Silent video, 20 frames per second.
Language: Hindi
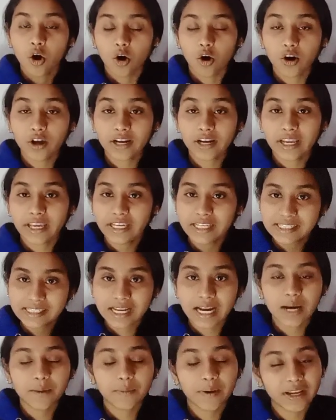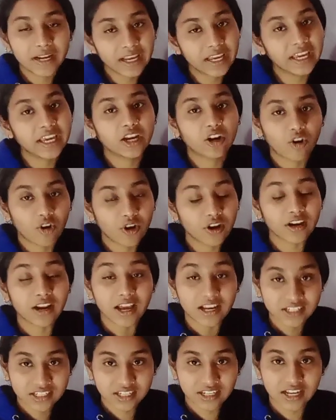और इसका हमारा एक और
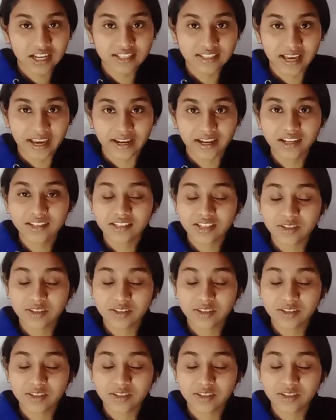लास्ट क्लास आएगा